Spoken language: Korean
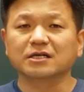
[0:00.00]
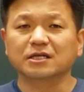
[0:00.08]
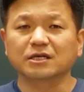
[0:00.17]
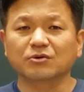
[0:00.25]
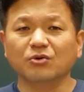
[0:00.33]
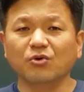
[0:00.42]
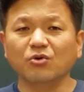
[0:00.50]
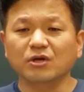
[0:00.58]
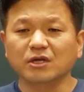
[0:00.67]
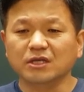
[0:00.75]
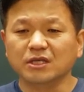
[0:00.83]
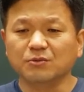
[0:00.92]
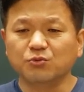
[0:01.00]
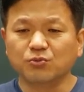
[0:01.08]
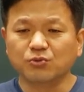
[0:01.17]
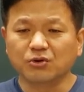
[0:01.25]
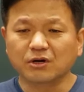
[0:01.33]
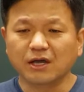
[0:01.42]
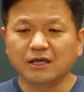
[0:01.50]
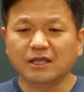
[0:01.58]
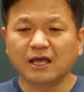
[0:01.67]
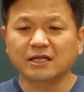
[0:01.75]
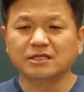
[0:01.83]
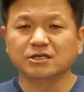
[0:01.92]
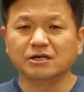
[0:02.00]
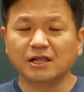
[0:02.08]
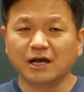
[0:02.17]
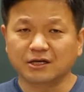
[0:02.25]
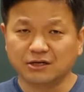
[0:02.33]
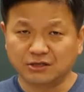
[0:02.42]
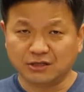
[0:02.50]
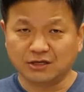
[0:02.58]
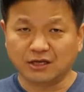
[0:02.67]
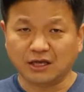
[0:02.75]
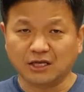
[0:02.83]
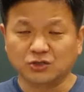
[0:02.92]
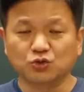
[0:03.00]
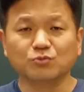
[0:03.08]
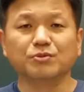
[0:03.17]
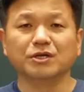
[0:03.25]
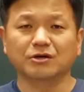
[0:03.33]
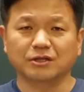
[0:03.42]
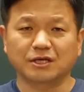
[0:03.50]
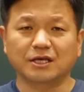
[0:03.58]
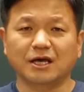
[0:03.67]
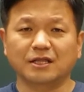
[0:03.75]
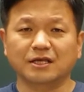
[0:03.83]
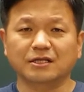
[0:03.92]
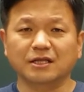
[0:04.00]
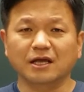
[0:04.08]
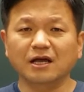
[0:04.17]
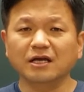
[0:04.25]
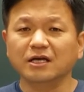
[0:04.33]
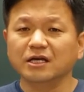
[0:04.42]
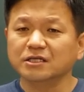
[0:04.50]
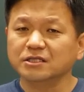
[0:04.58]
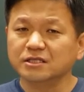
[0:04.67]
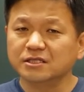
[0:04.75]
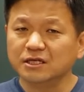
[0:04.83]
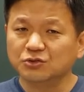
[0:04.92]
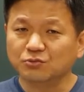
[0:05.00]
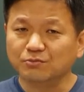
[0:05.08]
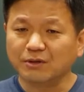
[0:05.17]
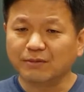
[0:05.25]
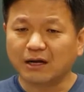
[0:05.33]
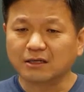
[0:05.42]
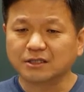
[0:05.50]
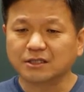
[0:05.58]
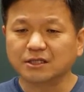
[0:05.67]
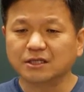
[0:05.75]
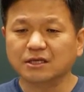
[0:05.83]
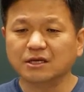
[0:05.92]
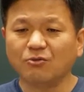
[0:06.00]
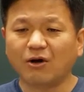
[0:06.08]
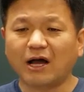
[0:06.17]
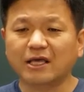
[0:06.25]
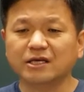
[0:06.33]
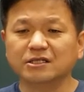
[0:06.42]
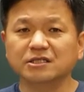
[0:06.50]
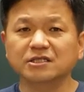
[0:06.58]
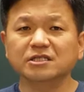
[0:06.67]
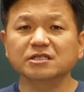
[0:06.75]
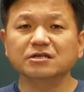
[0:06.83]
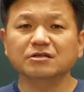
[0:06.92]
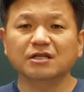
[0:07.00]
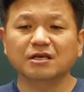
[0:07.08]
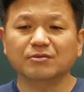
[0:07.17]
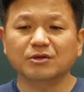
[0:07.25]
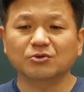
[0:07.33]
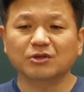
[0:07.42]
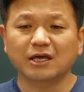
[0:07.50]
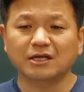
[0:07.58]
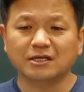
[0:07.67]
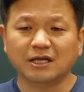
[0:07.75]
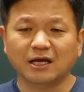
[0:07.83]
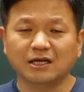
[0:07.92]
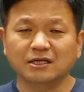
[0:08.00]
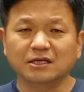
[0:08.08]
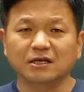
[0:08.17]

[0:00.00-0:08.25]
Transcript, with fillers: 그리고 이 부분 과에 대한 전략은 어떻게, 준비는 어떻게 해야 되느냐, 실제 준비 방식이 과연 실전 대비로 되느냐,